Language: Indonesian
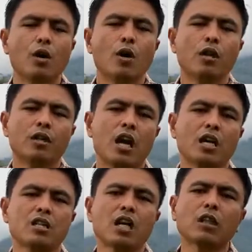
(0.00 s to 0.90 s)
Dan
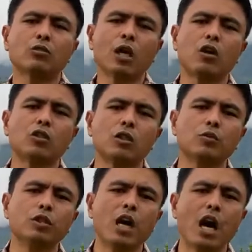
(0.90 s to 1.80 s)
satu tahun
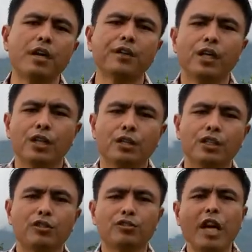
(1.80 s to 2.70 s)
kemudian
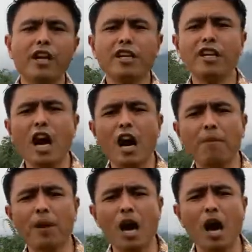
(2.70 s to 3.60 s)
di tenda
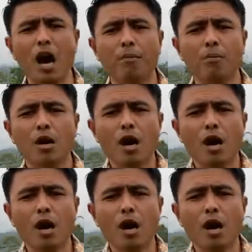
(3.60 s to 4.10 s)
Abraham